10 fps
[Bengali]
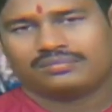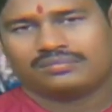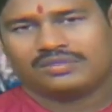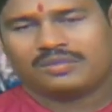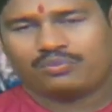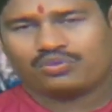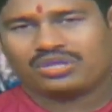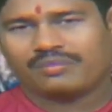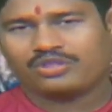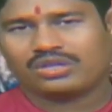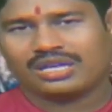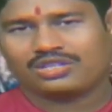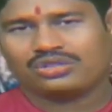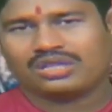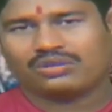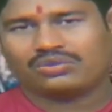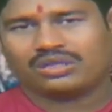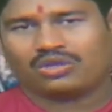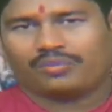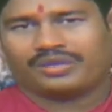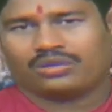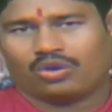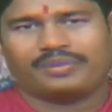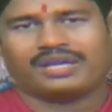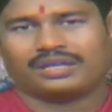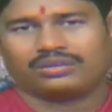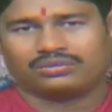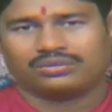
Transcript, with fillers: যে প্রচুর আমি যদি কাজ যদি না করি তাহলে হবে হবে না কেন